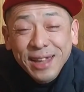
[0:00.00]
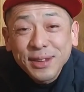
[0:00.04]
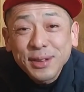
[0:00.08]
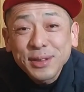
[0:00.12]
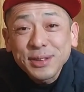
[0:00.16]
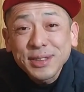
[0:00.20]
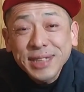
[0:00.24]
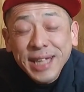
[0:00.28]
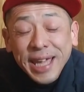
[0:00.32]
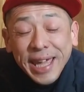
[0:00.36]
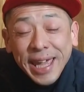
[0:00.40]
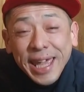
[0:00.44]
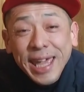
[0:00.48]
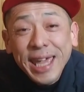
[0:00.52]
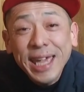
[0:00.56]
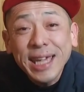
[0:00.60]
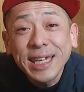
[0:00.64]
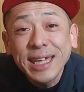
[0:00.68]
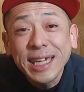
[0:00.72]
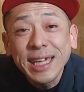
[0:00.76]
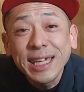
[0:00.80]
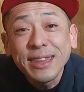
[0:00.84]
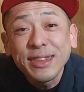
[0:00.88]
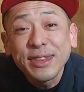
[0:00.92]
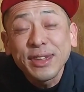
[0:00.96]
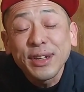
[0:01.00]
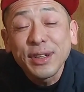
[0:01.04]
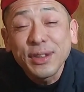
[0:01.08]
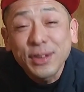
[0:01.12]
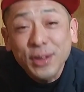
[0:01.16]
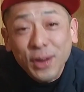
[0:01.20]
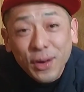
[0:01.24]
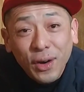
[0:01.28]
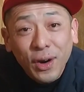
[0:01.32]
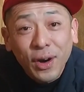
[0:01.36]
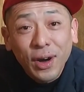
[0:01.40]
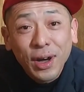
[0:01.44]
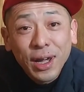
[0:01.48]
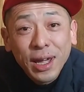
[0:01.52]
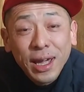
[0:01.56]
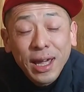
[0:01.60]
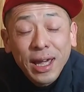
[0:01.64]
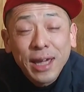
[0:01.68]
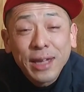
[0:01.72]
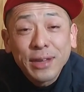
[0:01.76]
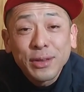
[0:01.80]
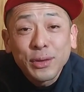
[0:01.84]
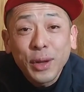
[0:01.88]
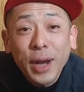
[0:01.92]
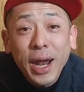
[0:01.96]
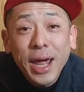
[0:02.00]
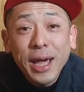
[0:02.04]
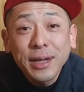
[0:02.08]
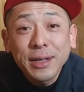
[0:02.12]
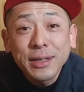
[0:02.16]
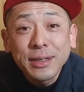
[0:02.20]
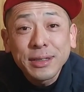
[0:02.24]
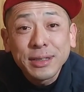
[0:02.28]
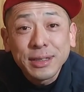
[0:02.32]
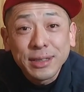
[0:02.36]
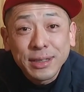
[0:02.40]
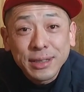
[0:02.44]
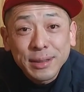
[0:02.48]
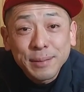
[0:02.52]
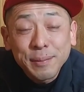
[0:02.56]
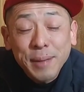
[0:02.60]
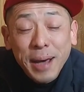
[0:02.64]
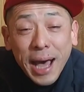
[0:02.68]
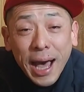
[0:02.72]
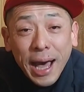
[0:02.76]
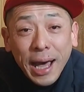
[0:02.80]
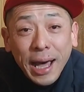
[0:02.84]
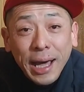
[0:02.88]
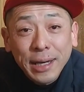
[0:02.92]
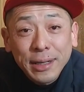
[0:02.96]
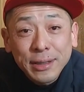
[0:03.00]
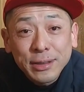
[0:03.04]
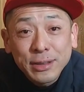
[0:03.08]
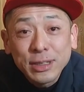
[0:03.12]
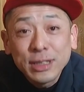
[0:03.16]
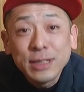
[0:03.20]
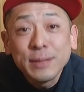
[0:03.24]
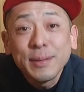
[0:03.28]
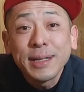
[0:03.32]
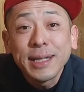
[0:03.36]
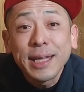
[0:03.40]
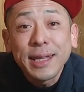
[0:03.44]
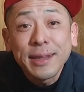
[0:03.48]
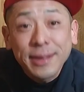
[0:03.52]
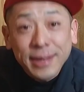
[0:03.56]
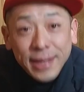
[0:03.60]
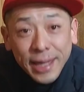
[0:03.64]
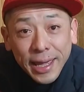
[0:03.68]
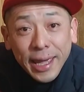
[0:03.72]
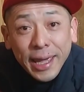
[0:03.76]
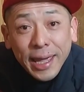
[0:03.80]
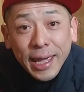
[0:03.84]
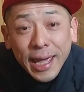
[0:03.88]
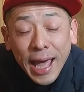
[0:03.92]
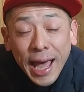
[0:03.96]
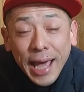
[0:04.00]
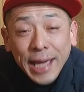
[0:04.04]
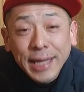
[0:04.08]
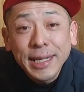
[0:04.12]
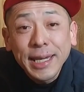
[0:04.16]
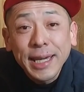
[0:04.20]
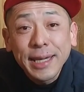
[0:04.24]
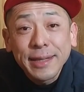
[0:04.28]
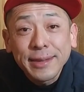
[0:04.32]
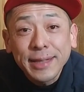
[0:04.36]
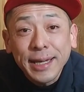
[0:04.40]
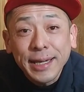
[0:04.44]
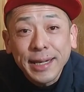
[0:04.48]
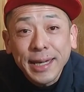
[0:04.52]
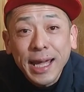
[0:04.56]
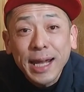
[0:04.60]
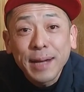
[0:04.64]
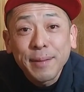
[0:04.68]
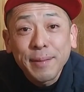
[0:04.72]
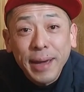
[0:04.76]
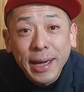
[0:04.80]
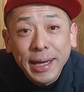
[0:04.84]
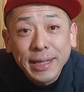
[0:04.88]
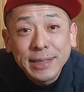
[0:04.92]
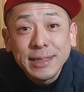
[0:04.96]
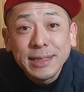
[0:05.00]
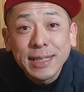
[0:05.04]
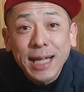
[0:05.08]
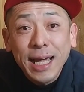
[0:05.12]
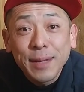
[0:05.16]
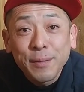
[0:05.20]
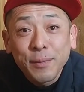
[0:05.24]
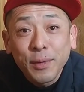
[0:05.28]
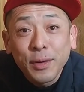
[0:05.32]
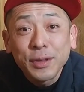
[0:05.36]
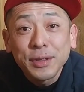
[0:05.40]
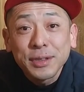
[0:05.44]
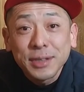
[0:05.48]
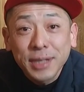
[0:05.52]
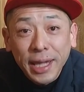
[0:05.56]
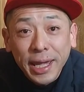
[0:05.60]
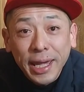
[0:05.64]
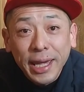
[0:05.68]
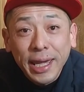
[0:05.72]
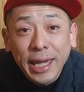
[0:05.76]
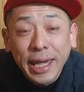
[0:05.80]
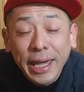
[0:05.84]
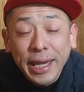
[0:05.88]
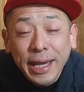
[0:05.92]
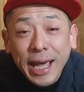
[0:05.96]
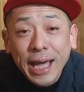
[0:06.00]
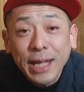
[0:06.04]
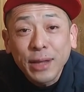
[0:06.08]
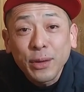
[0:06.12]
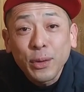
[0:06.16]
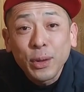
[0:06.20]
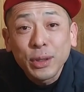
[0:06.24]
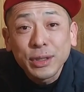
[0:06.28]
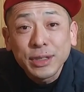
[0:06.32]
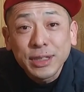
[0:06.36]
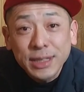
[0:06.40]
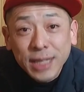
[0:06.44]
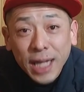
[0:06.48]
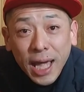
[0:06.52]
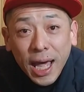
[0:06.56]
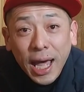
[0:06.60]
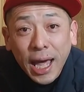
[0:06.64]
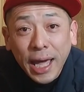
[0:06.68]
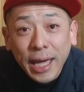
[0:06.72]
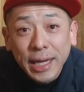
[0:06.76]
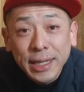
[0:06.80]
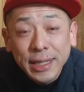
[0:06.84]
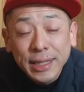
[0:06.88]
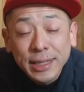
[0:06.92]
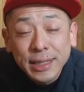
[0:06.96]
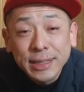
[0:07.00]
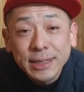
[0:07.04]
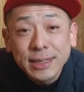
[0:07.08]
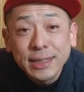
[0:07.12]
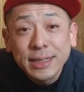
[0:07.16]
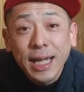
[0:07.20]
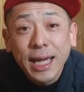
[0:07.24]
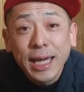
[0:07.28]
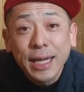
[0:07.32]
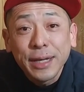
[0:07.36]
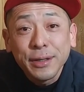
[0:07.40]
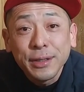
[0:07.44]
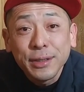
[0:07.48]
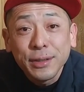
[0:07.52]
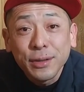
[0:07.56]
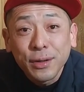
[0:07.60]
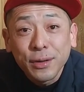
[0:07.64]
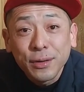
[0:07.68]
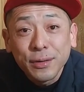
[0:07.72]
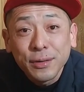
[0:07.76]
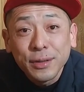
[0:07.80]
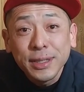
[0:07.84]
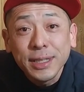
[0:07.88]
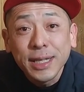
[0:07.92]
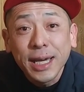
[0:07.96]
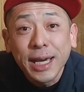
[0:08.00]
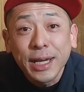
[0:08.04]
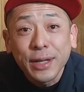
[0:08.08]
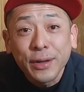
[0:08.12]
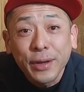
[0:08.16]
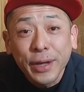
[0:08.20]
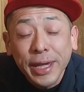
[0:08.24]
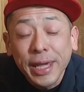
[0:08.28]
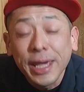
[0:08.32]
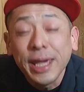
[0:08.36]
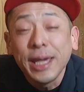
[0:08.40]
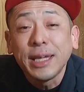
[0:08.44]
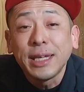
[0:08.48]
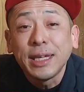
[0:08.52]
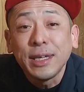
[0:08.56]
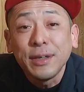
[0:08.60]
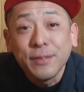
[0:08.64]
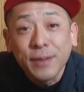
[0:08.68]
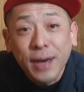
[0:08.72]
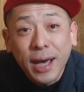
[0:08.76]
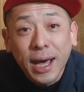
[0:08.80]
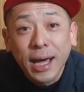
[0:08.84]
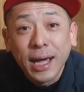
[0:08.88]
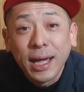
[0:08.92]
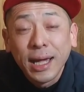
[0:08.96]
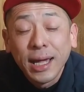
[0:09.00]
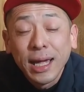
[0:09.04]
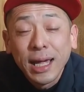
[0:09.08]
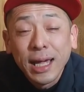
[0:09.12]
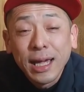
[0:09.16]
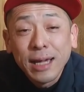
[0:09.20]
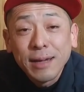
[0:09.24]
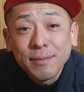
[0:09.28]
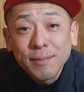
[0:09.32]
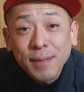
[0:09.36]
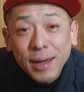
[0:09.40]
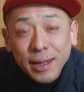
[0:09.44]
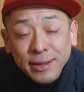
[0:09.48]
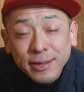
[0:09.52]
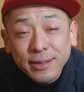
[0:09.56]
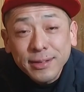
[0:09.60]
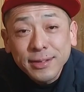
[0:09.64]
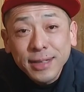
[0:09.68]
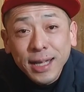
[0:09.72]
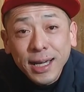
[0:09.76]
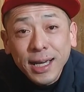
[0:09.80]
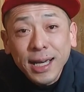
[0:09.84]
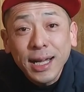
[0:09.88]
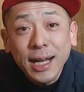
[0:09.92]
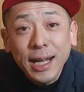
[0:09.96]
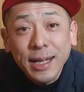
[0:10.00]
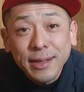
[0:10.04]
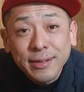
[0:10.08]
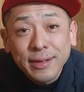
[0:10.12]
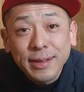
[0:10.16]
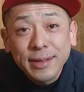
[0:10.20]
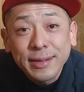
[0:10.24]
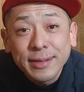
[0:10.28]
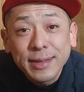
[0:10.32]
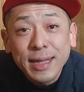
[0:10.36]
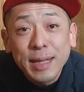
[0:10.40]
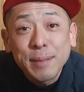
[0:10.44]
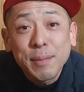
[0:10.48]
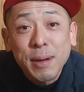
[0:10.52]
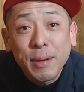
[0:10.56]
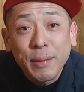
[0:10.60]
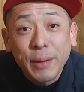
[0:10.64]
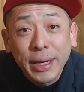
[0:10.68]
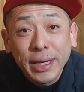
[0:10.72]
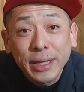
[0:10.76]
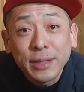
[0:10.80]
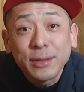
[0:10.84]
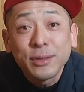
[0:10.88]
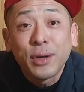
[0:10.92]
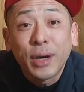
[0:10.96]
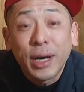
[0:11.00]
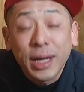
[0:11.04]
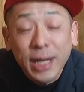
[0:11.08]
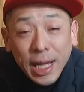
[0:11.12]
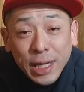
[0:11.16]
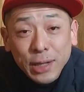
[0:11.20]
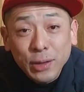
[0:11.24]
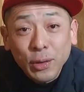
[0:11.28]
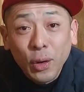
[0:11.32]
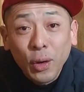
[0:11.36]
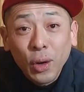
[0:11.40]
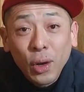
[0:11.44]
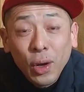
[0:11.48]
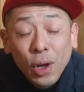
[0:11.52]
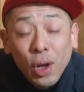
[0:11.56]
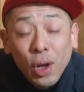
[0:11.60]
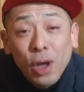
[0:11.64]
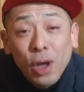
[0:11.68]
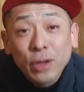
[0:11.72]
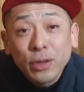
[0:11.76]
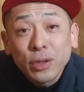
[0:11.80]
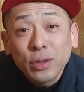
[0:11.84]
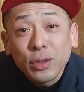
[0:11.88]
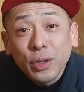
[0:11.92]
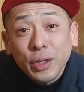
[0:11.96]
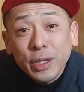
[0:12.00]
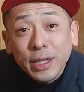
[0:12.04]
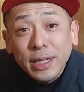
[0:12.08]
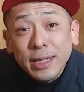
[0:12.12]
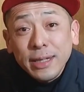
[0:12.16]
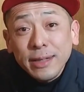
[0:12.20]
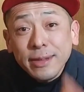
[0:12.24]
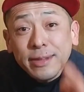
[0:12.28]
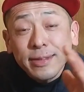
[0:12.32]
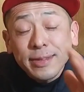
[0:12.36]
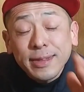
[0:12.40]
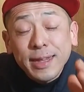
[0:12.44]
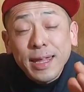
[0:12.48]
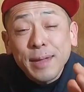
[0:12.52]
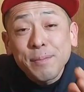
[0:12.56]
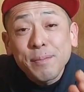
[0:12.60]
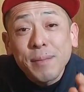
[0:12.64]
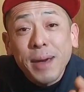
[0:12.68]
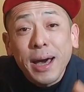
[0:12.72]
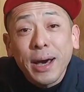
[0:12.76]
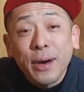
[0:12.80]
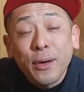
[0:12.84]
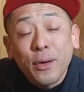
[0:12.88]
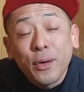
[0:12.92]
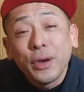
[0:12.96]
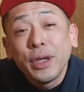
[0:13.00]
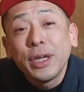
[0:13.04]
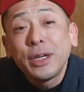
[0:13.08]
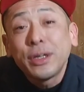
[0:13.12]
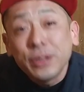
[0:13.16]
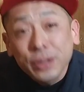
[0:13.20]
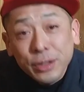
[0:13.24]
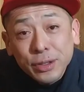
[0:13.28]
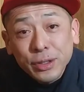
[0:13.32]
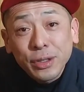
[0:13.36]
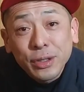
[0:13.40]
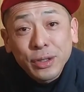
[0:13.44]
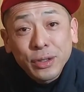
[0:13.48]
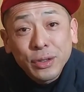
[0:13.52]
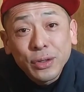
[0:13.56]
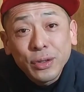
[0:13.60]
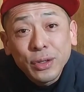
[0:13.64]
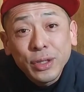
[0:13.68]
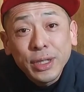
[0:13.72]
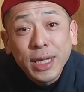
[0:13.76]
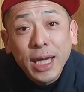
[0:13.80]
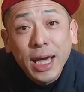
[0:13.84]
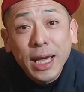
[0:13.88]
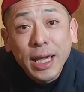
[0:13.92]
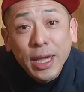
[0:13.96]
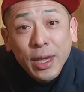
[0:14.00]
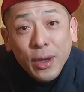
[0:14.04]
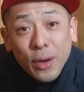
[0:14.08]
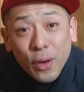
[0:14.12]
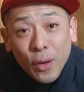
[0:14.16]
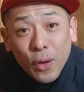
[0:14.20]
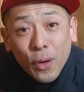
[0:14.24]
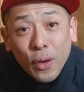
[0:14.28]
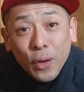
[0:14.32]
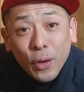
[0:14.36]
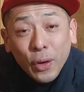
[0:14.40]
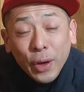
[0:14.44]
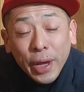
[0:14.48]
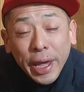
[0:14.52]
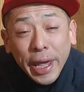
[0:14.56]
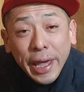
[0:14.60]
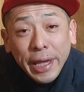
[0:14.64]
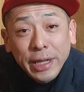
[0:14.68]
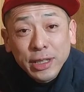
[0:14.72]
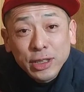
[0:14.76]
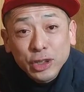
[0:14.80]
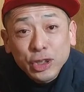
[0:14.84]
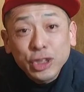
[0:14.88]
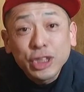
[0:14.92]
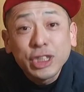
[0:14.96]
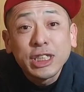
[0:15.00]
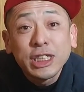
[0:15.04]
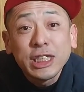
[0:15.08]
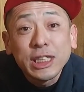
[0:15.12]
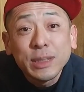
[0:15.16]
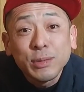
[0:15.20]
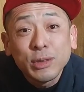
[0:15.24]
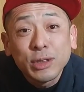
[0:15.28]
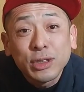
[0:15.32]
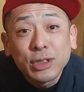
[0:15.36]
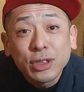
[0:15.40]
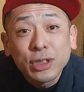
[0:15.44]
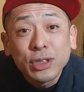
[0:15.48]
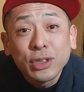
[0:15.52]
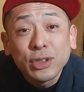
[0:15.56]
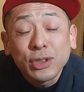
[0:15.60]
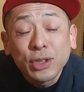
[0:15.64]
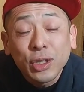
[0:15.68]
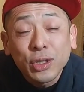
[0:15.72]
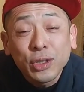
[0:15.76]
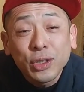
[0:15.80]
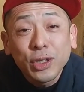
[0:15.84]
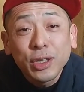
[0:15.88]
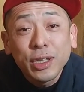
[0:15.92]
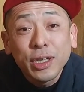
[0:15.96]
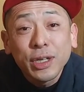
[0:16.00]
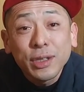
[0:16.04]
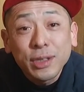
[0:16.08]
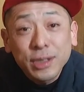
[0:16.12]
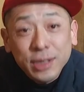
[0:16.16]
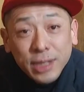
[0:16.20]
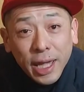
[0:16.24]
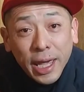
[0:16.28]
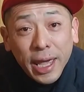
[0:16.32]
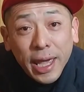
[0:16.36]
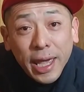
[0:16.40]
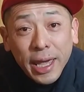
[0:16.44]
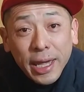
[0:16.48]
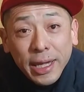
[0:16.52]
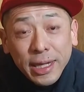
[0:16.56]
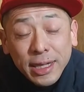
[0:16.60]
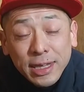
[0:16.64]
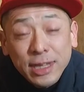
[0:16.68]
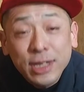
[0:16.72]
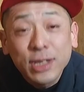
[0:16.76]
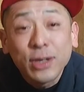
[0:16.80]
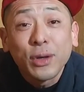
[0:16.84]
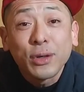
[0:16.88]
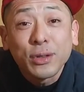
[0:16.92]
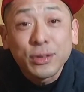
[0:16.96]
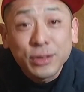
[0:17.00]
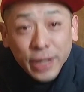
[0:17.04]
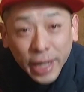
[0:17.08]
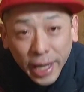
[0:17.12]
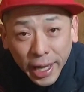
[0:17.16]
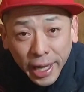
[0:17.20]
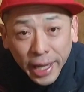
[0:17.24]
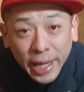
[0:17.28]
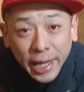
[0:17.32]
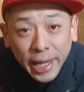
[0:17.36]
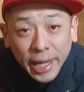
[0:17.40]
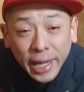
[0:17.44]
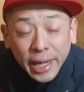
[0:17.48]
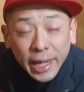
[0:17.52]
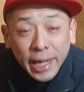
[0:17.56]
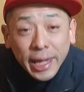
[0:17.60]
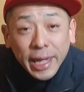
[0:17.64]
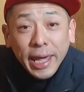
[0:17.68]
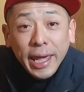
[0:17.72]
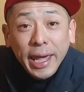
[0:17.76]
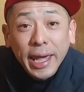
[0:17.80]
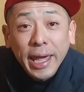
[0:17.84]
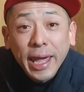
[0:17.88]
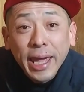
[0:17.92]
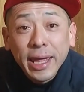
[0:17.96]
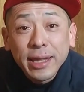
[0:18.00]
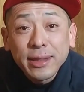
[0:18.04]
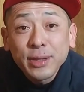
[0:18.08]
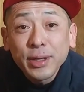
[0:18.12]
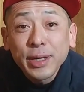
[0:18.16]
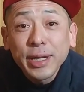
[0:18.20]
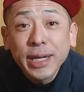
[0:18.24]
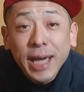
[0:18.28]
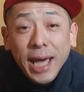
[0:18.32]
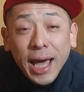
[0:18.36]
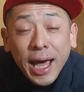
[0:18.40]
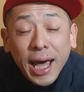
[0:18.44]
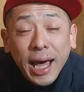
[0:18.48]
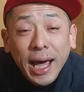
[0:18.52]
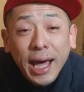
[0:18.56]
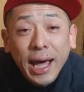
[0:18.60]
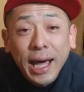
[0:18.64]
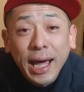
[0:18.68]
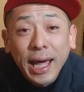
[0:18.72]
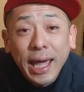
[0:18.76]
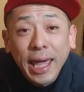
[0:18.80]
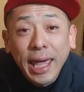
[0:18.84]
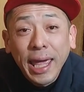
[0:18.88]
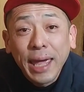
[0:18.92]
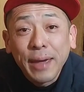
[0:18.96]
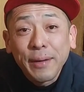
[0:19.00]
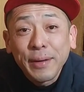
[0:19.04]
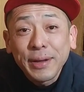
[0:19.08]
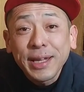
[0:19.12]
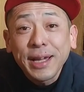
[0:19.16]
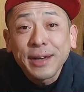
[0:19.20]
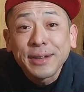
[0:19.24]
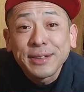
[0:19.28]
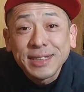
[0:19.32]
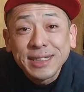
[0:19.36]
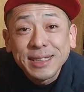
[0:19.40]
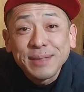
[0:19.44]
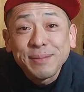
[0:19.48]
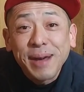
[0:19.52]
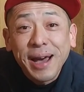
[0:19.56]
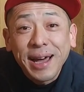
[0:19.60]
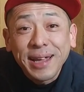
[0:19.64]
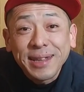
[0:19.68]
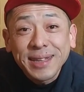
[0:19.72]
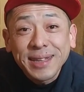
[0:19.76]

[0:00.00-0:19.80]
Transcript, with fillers: そして平均するとトラック、まあ車ですね、ハイエースかキャラバン1台持って、えー、稼働した1台の売り上げの平均は、まあ、少なからず1000万はいくのかなとその1000万をいく売り上げを、えー、10チーム作ることによって1億円、えー、それが、えー、私今